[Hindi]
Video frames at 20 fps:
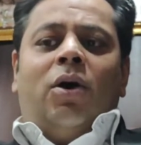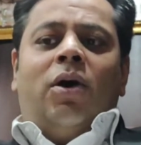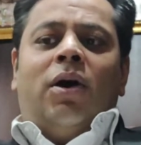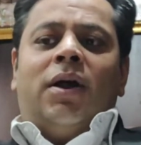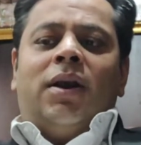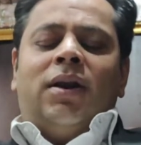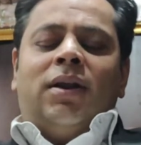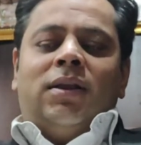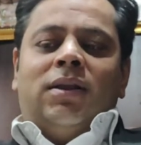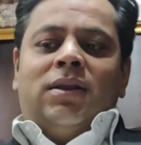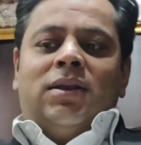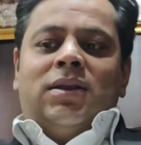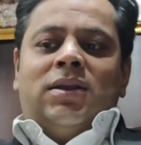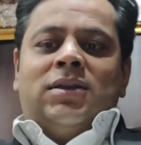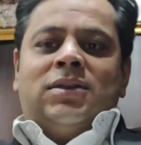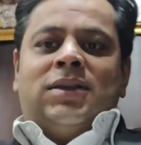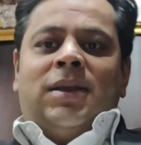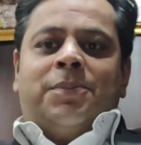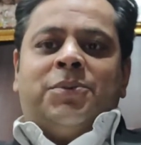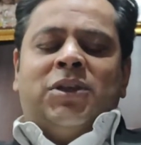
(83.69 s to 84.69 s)
और
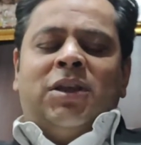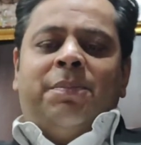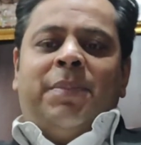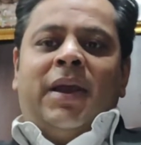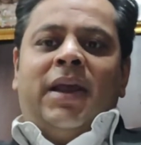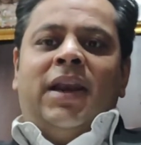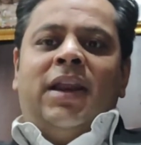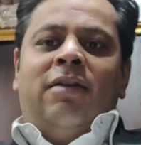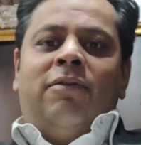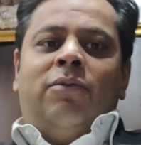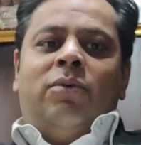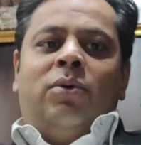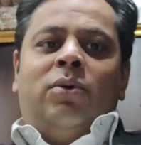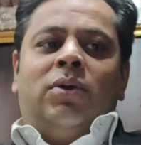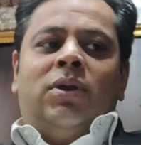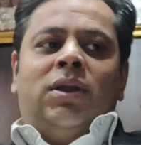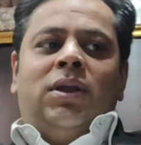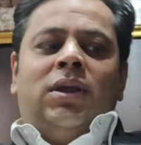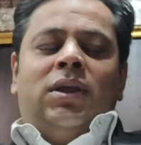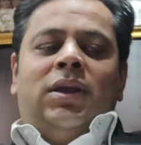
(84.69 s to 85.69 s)
सबसे पहले वो
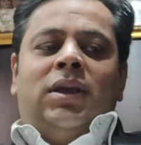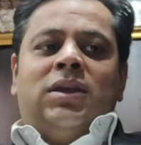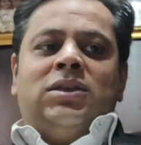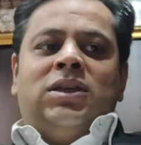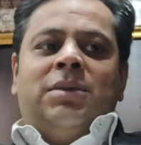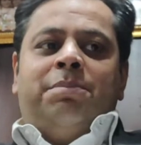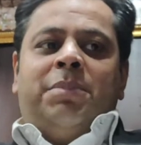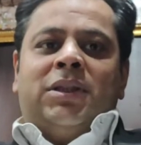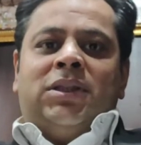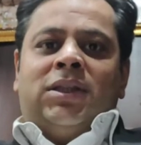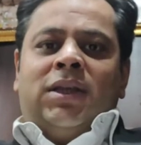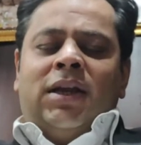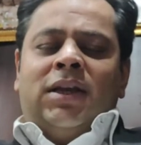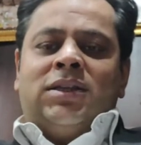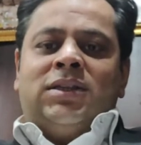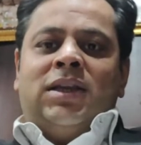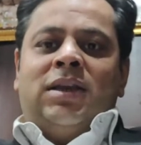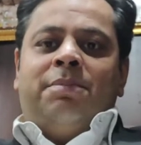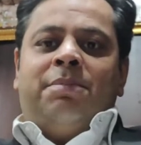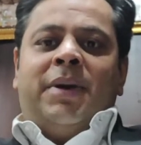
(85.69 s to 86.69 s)
किसी पत्थर
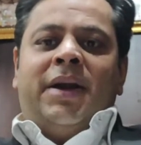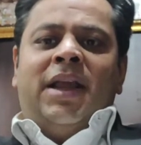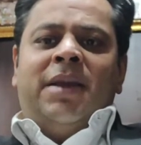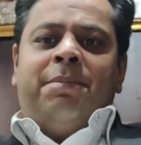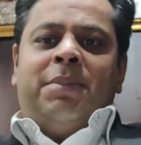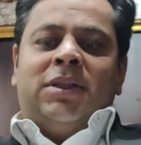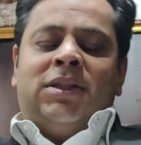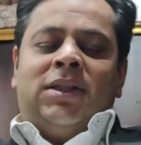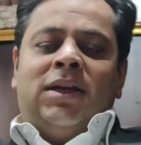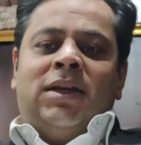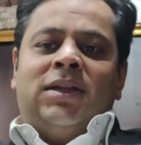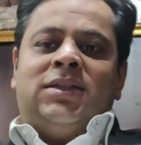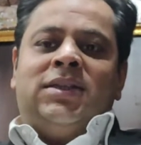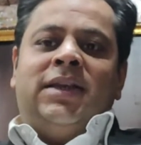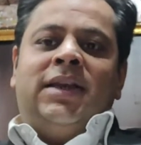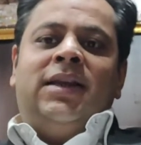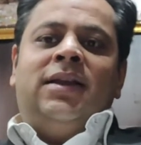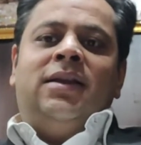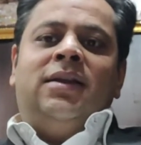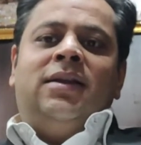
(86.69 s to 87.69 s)
से बड़े पत्थर
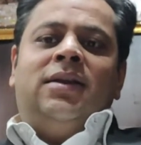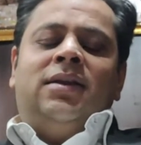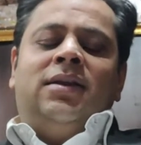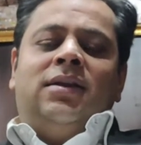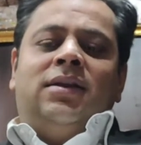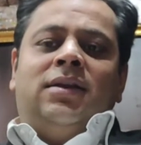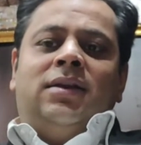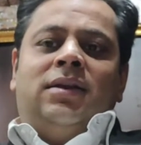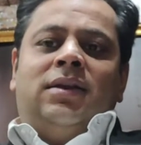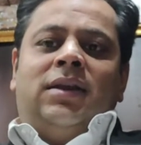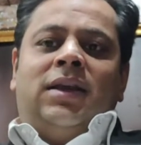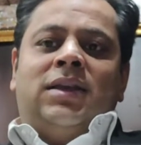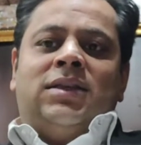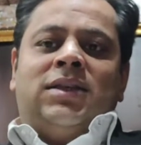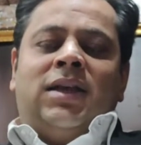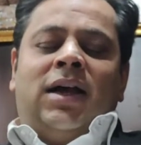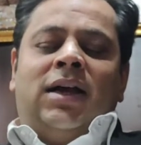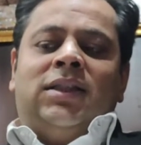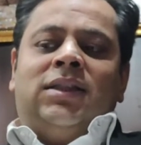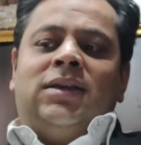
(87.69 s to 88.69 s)
से के
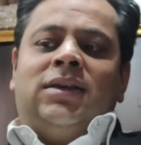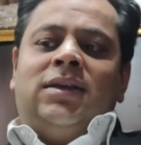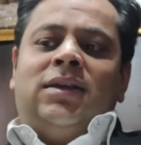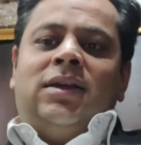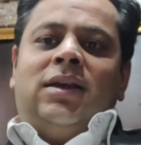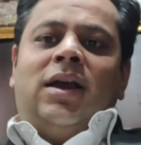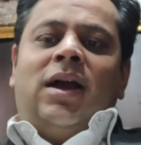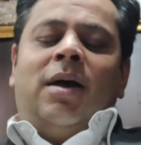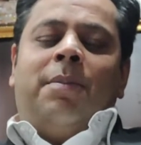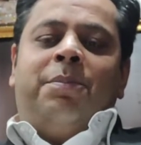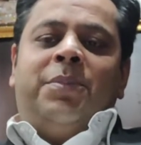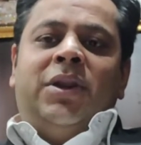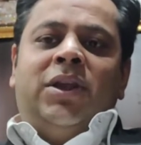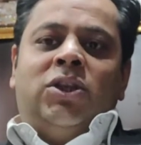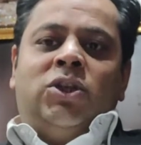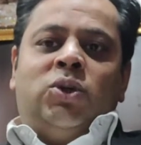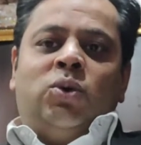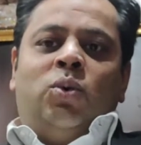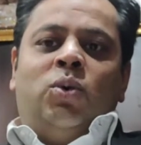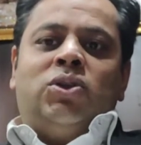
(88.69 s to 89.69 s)
साथ अपनी
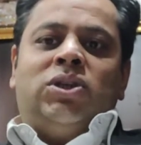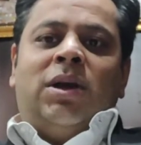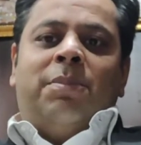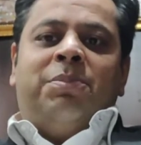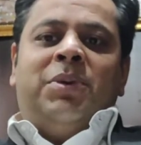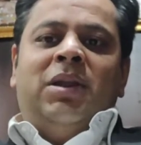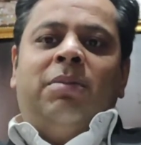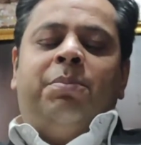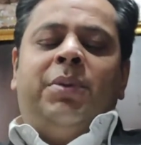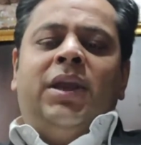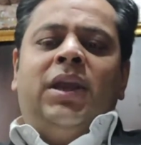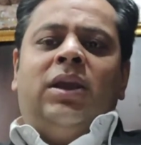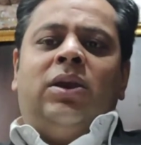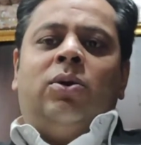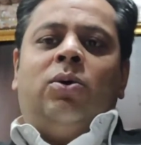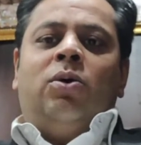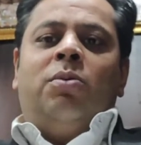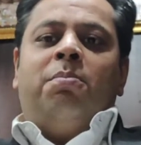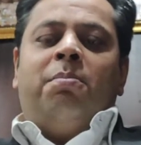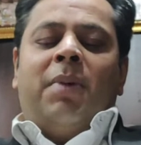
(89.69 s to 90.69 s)
चोंच अपनी
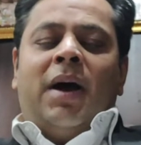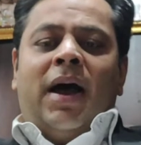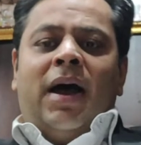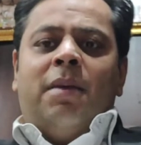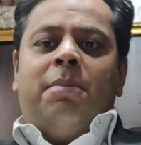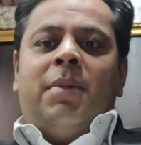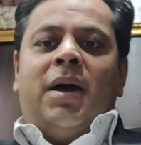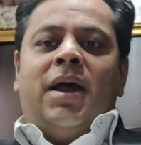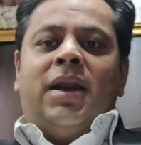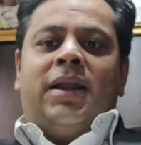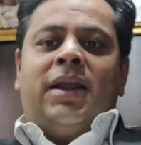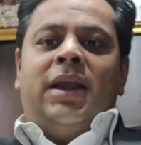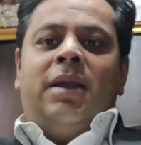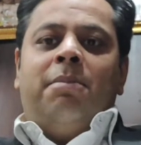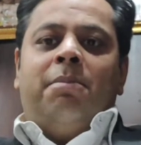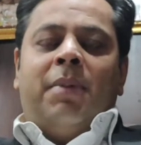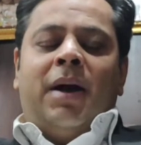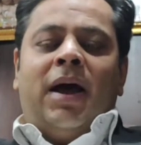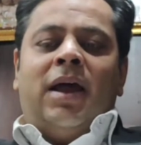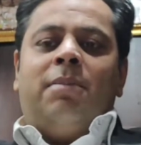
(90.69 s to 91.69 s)
बीक को मार मार के
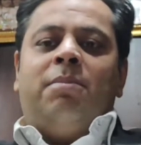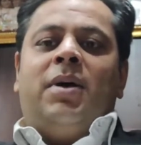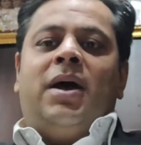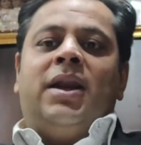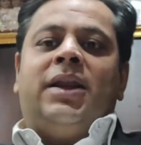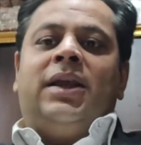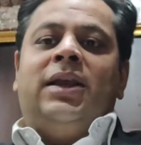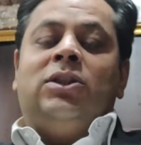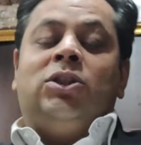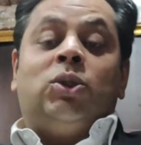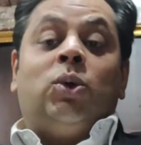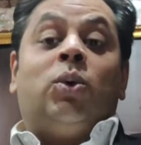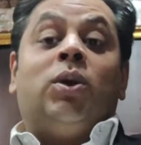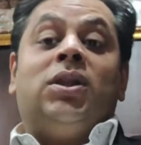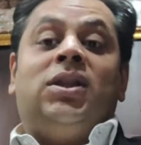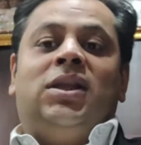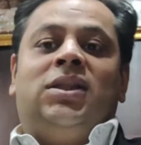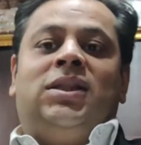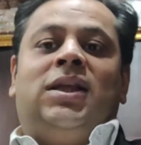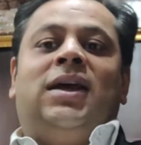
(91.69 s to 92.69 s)
मार मार के तोड़
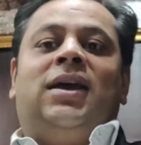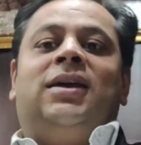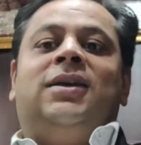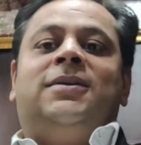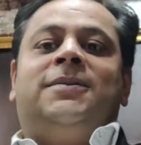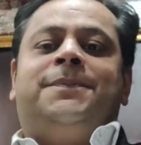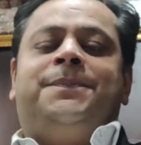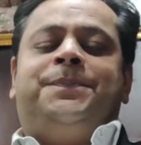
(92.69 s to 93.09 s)
देता है